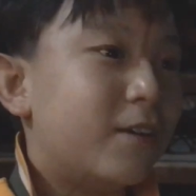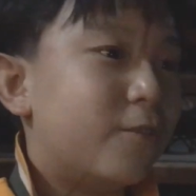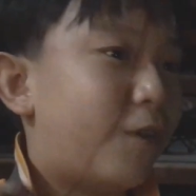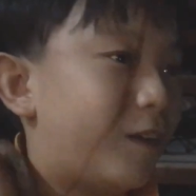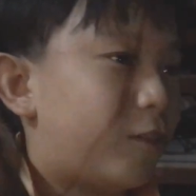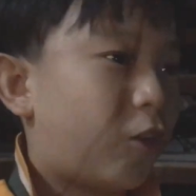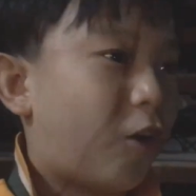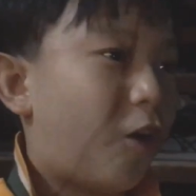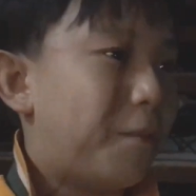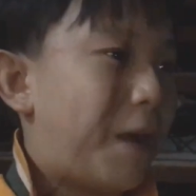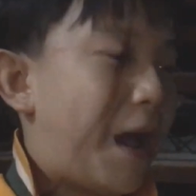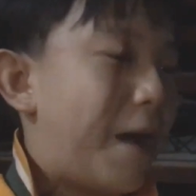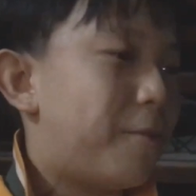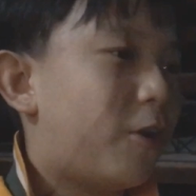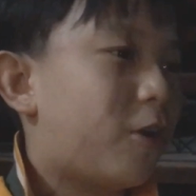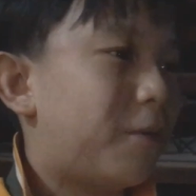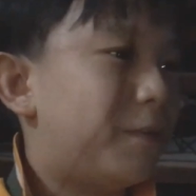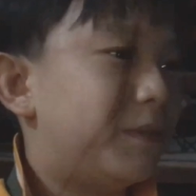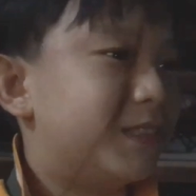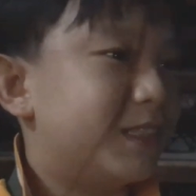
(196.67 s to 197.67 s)
วันต่อมา
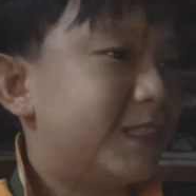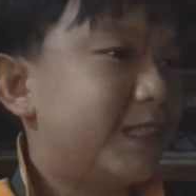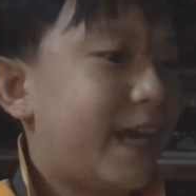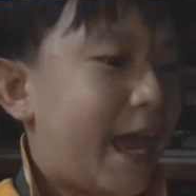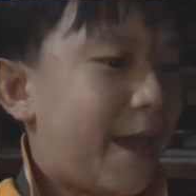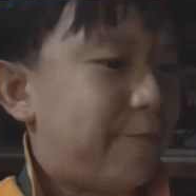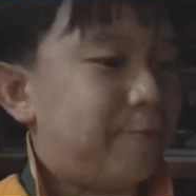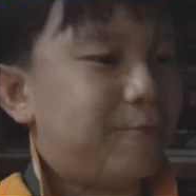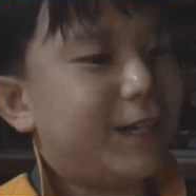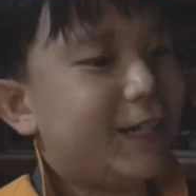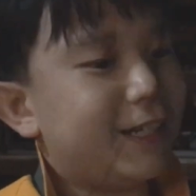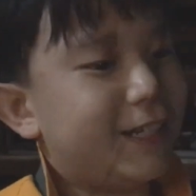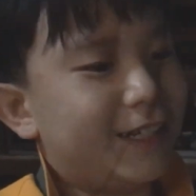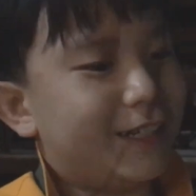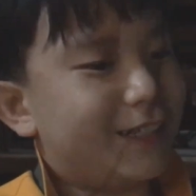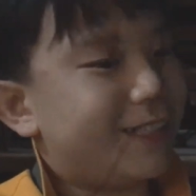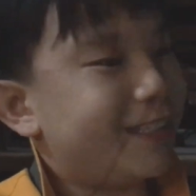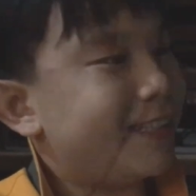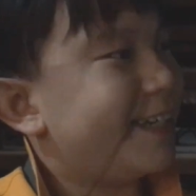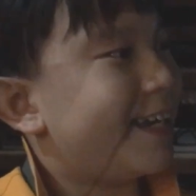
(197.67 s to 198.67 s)
พ่อก็ไปซื้อแอมให้เล
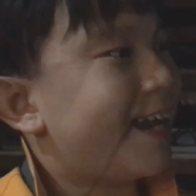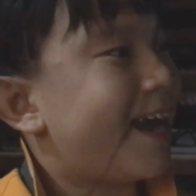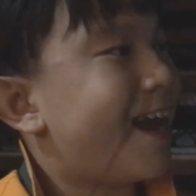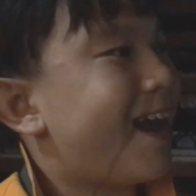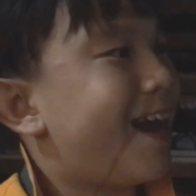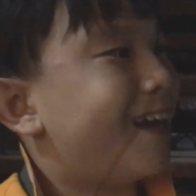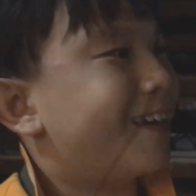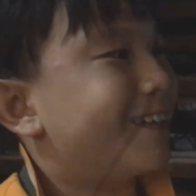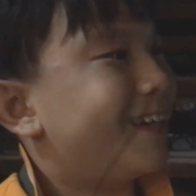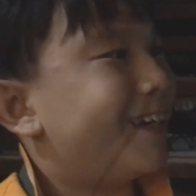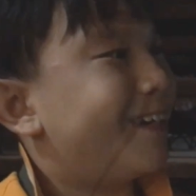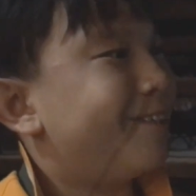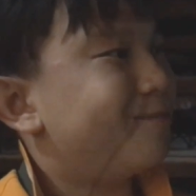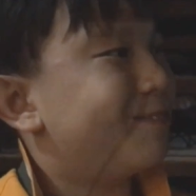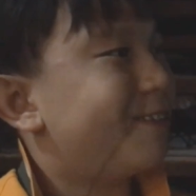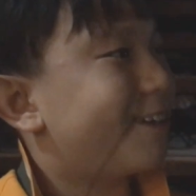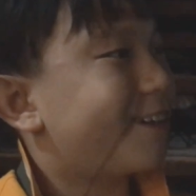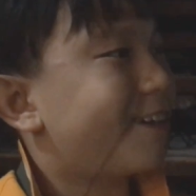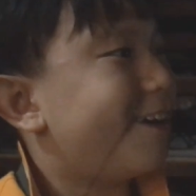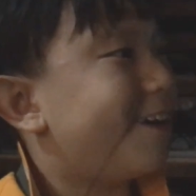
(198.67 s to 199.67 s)
ยที่ห้างนะครับ
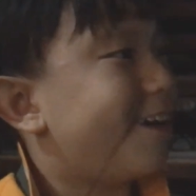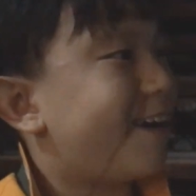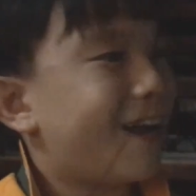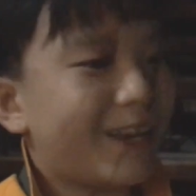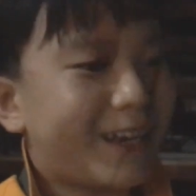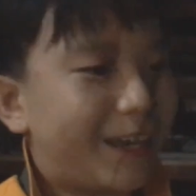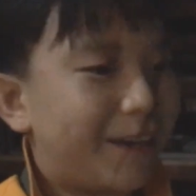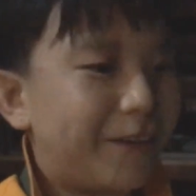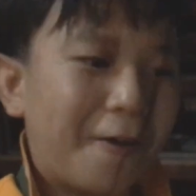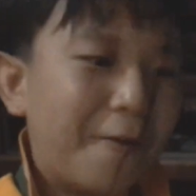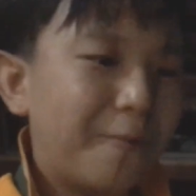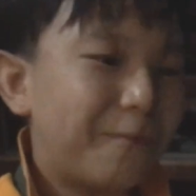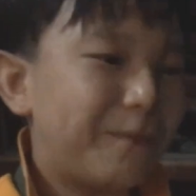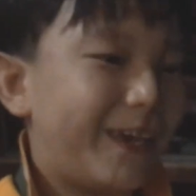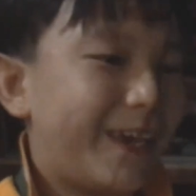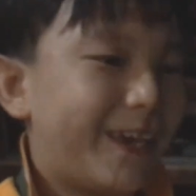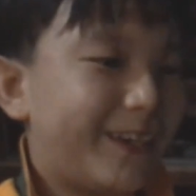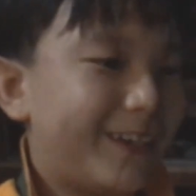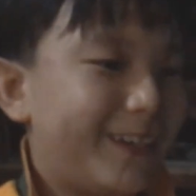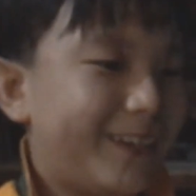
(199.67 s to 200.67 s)
แล้วก็ให้กันร้องเพ
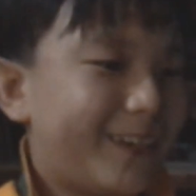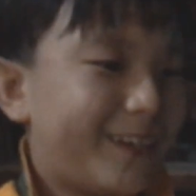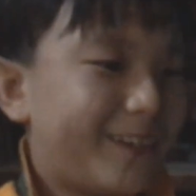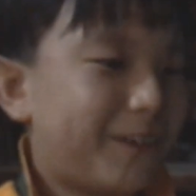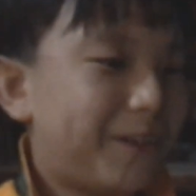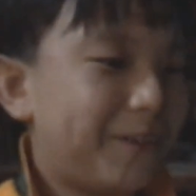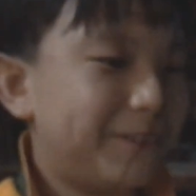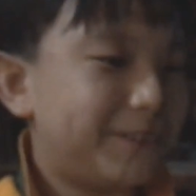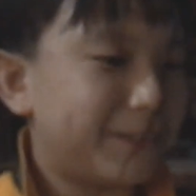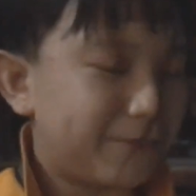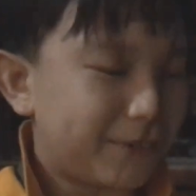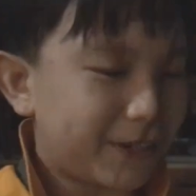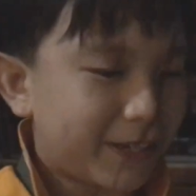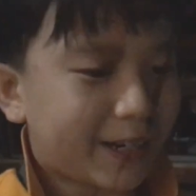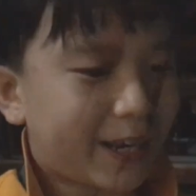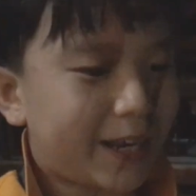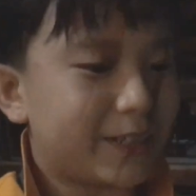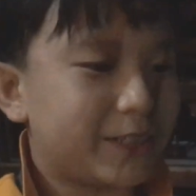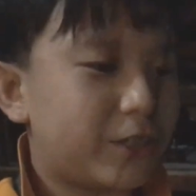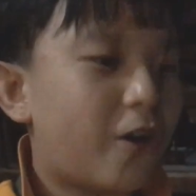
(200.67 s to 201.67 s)
ลงเลยกันก็รู้สึกว่า
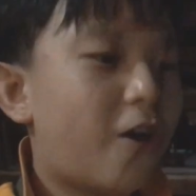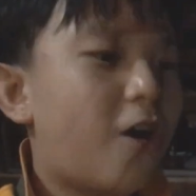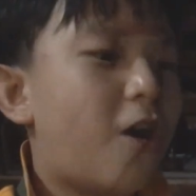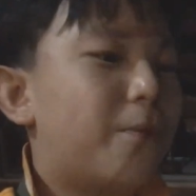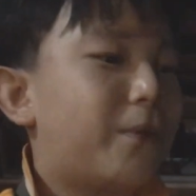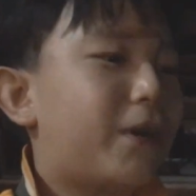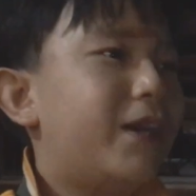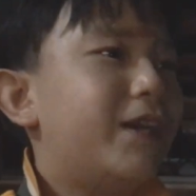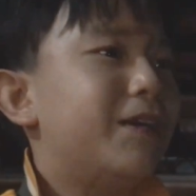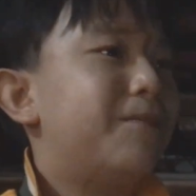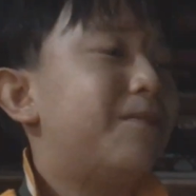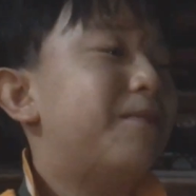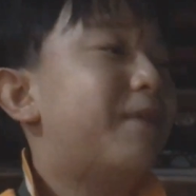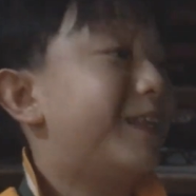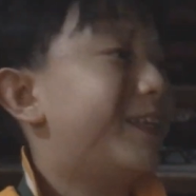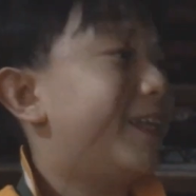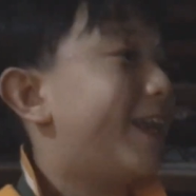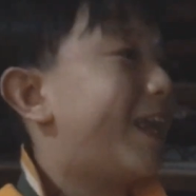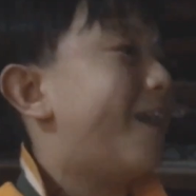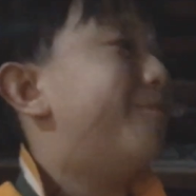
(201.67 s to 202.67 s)
กันชอบก็เลย
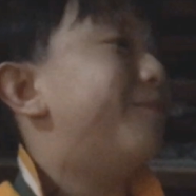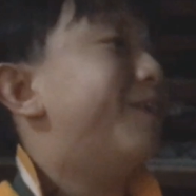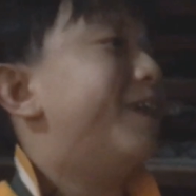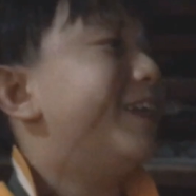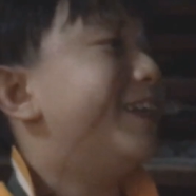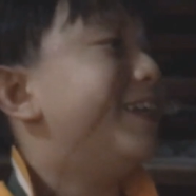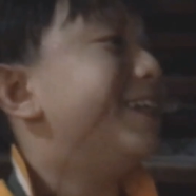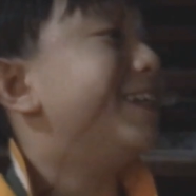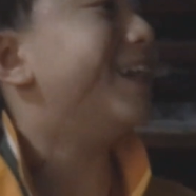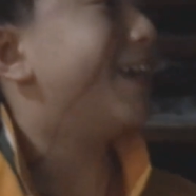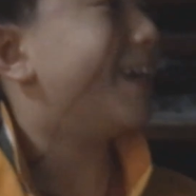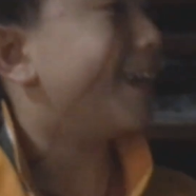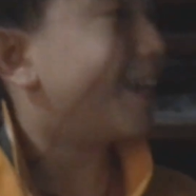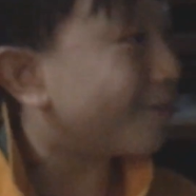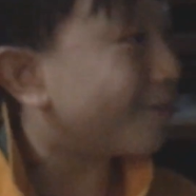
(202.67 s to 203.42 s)
พัฒนามาเรื่อย